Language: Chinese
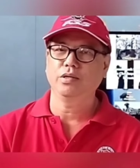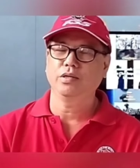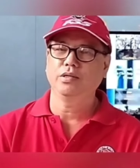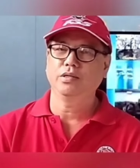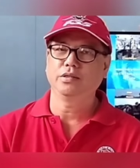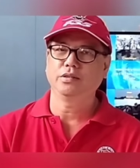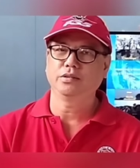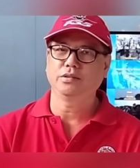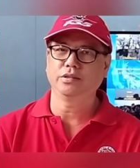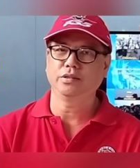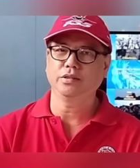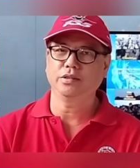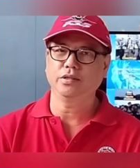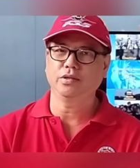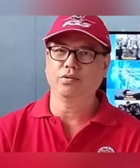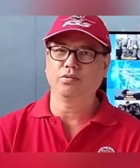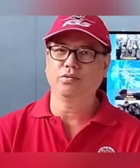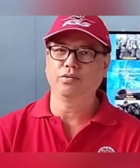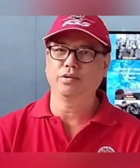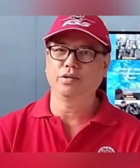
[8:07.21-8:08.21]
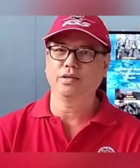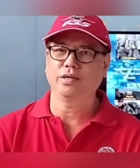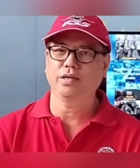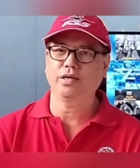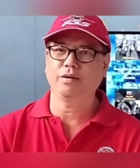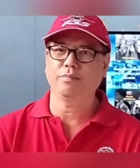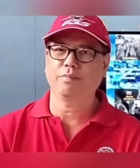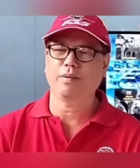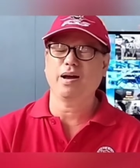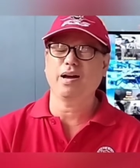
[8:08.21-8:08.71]
我们在第
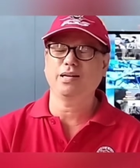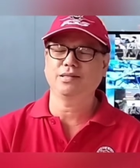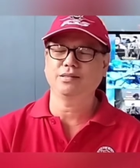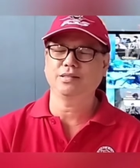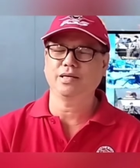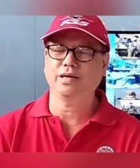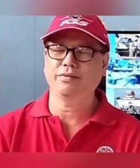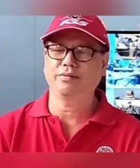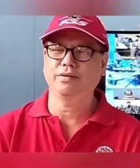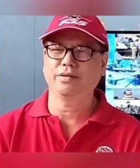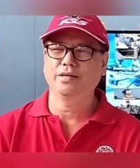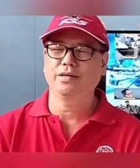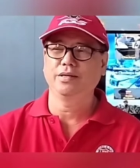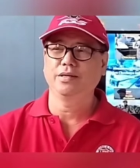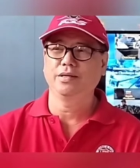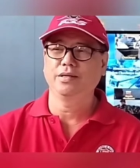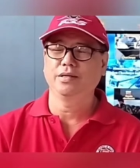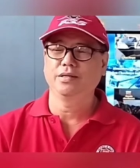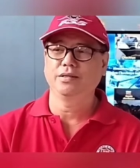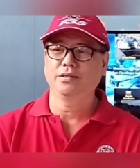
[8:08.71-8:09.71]
十五集的《